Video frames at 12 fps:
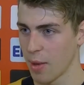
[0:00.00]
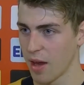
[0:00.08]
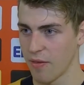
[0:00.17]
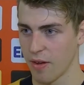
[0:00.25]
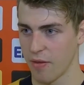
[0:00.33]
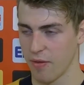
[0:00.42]

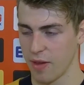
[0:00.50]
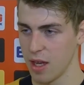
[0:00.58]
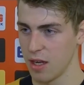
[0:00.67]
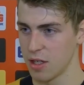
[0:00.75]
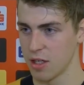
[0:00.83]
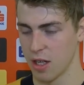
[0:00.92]
einfach
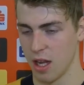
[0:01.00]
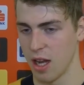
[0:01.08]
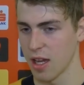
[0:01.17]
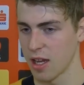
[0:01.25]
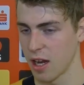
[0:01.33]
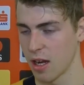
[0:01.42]
viel
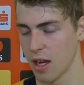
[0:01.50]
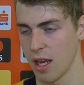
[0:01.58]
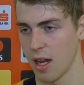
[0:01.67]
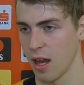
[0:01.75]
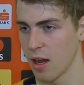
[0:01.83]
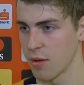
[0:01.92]
schneller,
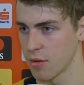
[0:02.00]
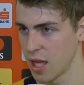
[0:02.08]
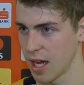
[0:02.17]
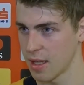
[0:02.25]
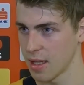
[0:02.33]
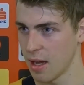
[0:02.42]
geradliniger und
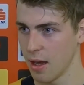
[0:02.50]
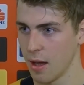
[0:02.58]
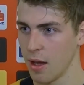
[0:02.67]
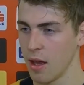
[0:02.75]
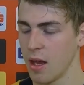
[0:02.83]
härter.